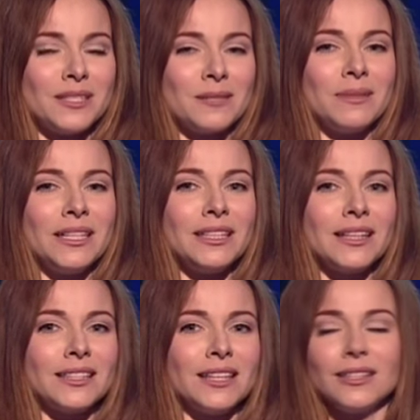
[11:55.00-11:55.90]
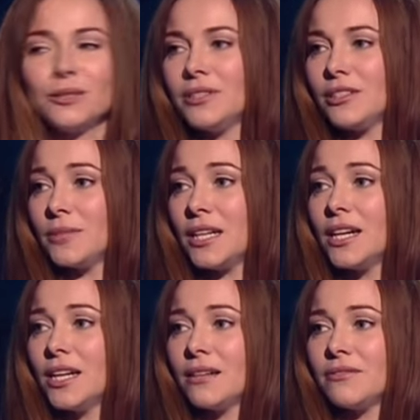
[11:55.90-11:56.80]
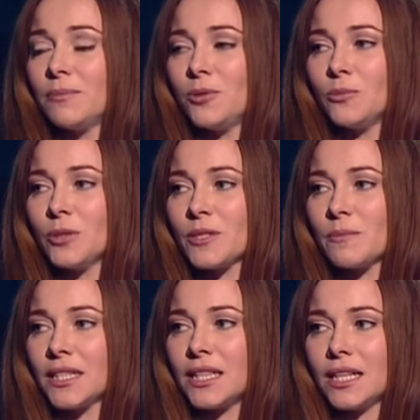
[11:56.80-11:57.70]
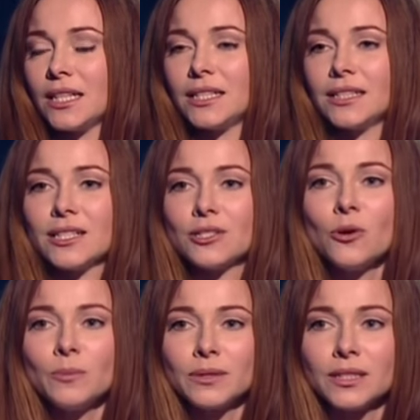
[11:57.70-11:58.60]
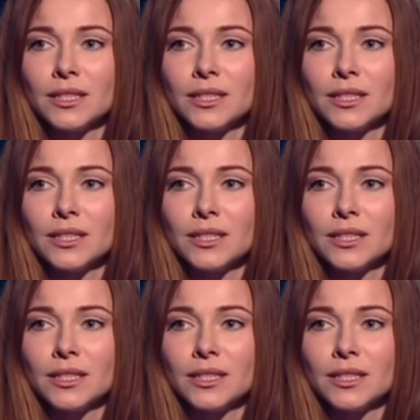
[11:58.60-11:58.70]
потеплела, когда она увидела меня в дипломном спектакле «Эзоп»